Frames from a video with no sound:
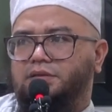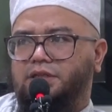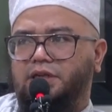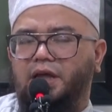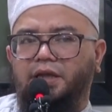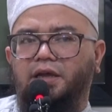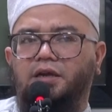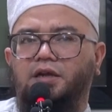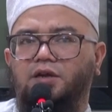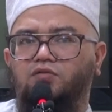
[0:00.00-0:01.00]

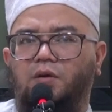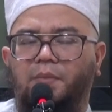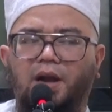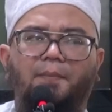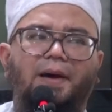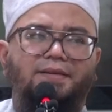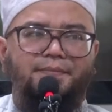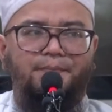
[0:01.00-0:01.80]
setidaknya ada dua pendapat